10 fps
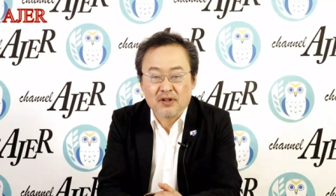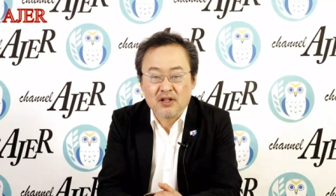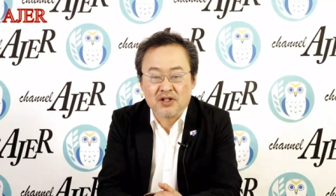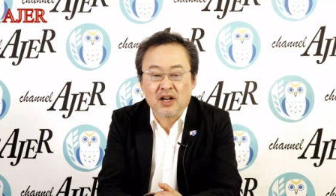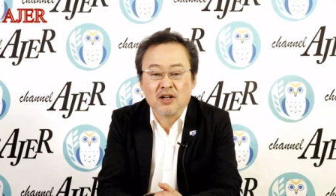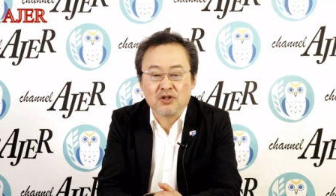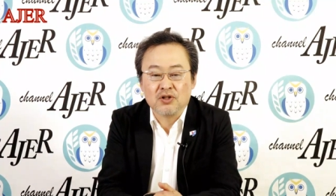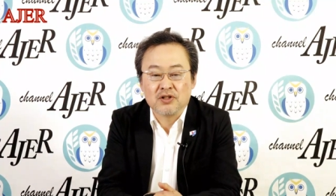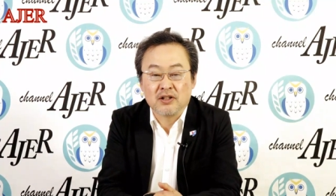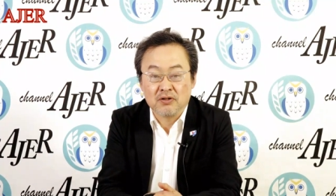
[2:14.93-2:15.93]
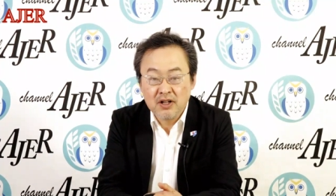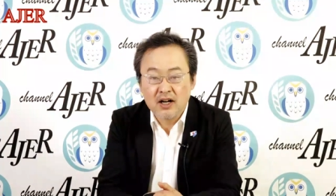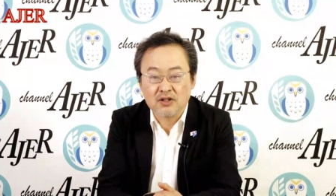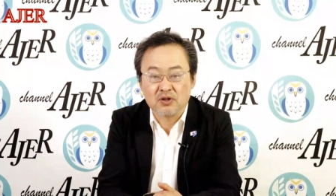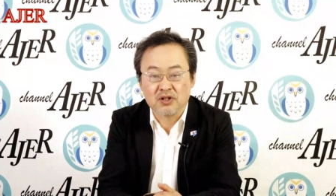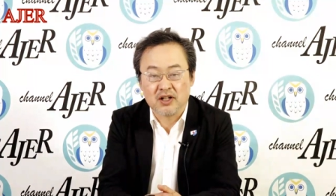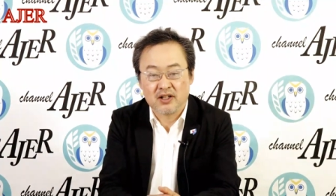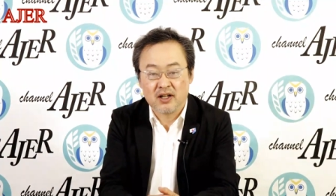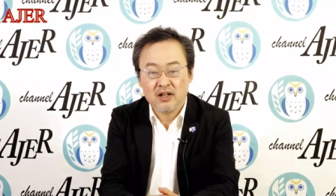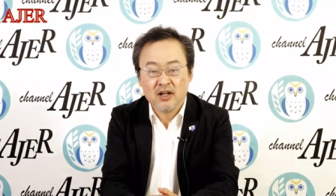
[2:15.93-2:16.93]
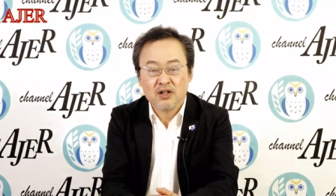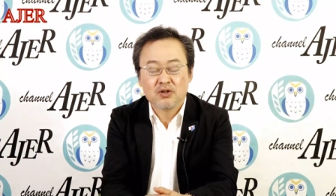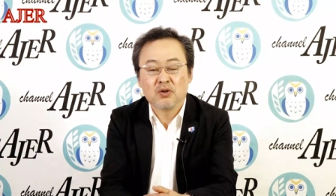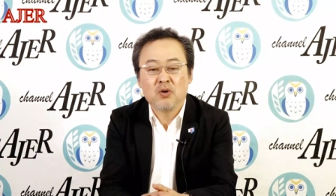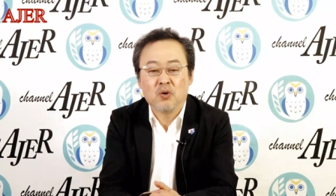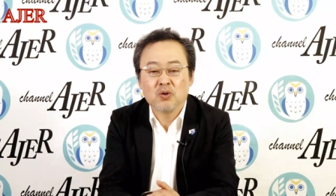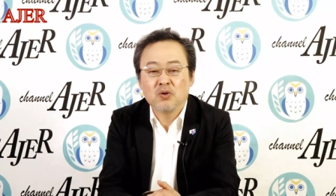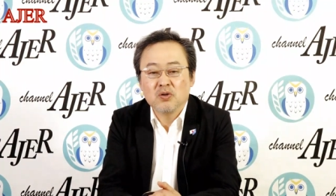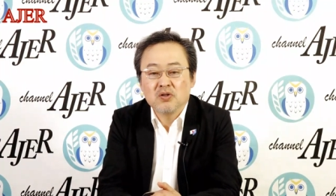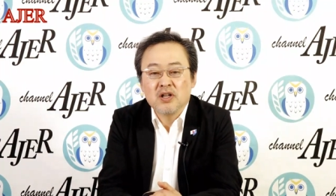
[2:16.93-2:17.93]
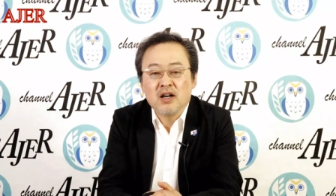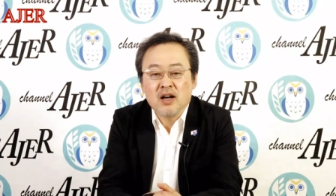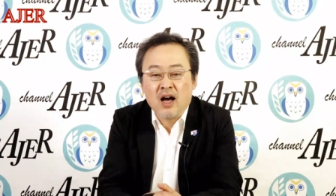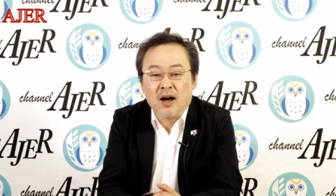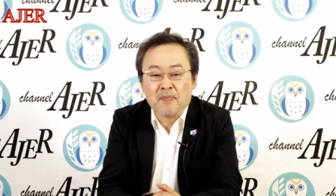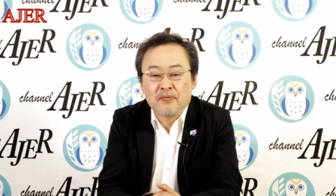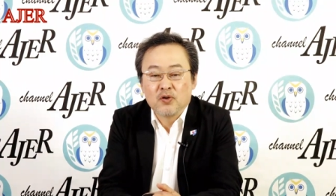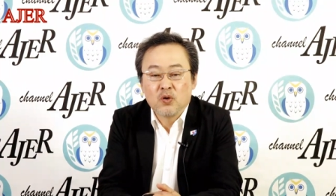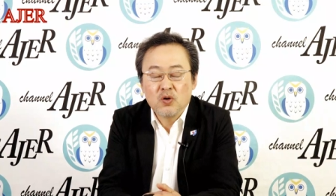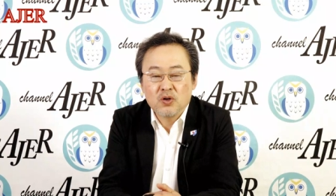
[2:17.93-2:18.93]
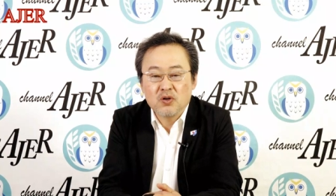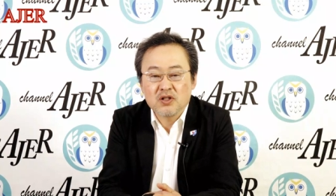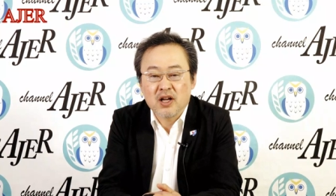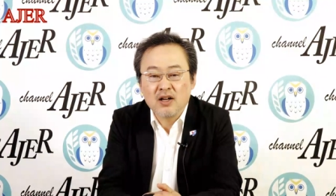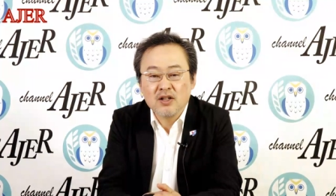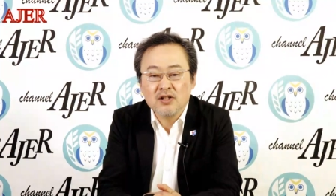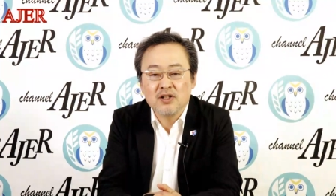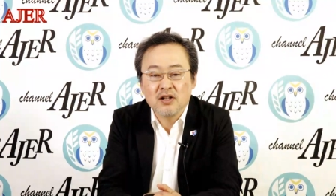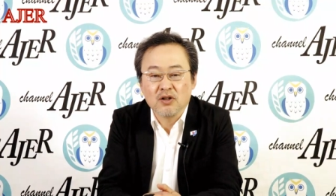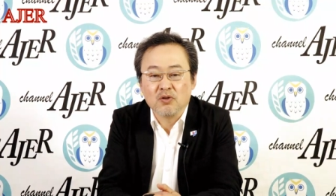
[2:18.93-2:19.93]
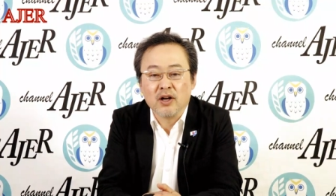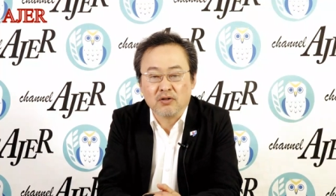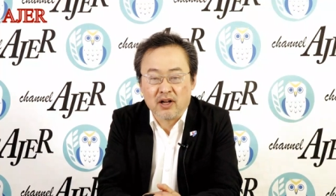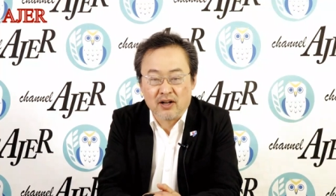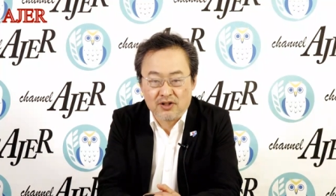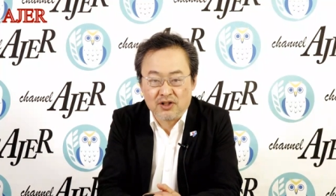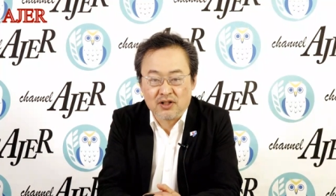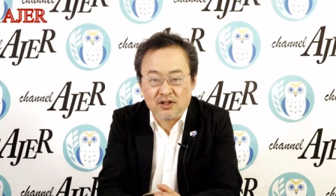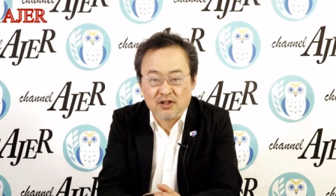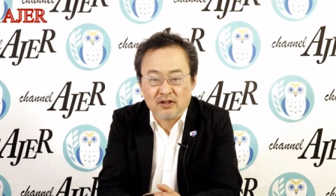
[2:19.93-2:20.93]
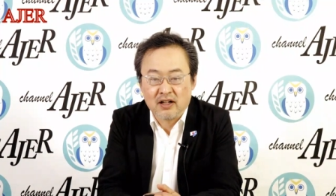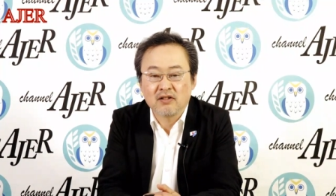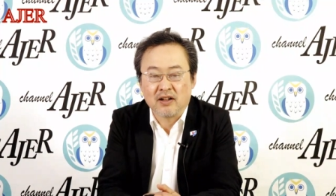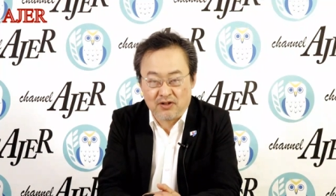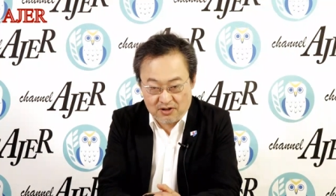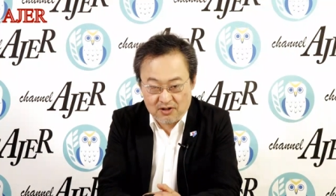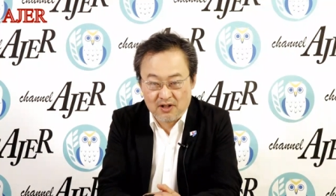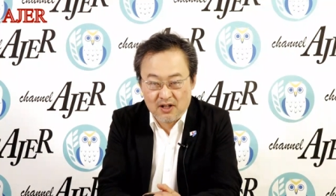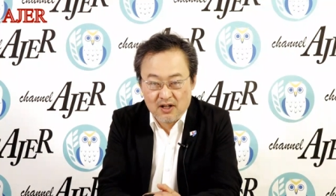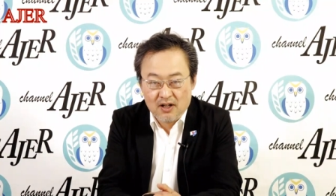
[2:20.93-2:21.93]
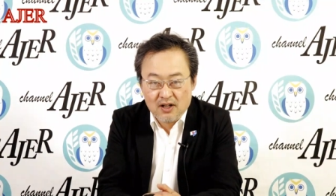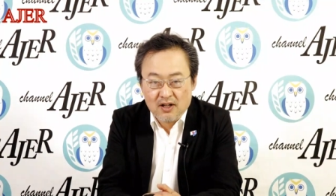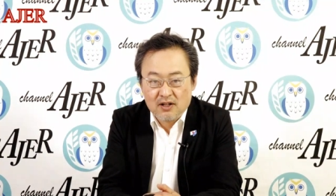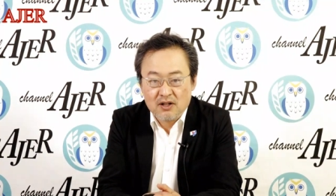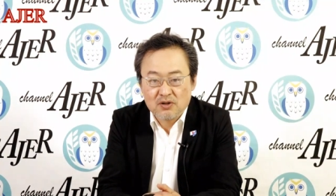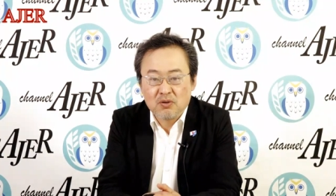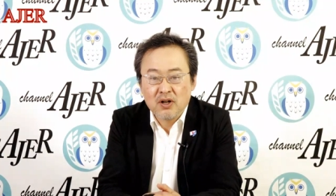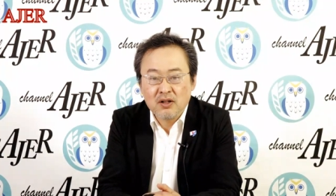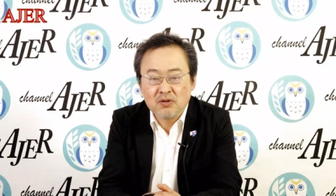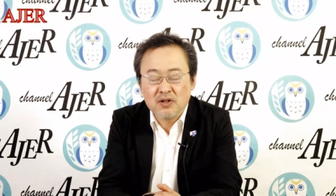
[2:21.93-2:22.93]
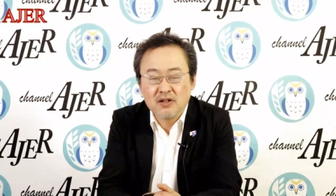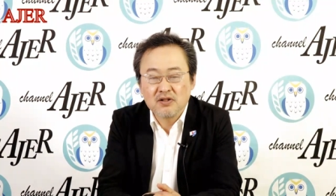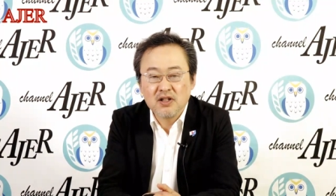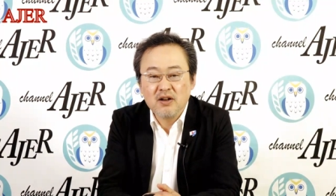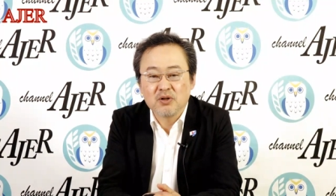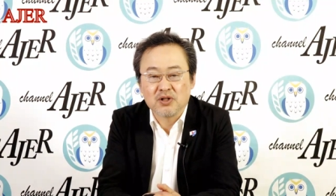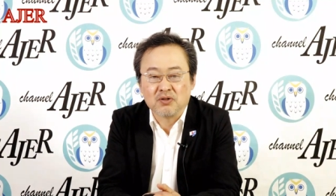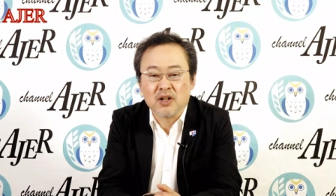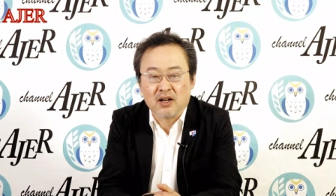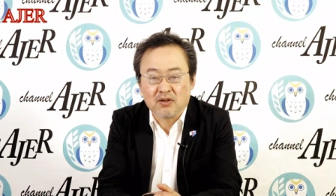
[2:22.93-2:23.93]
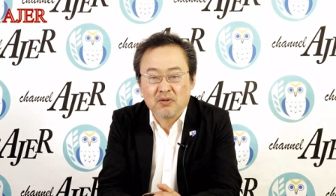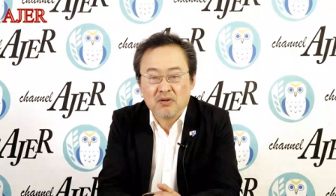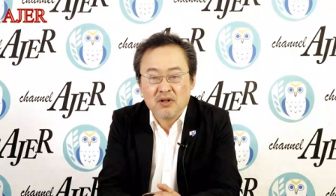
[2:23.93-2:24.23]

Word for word: ん市川修一さんとね拉致をされたその弟さんが東京で参議院選挙に出るって話になったんですでそれの手伝いをしてくんないかと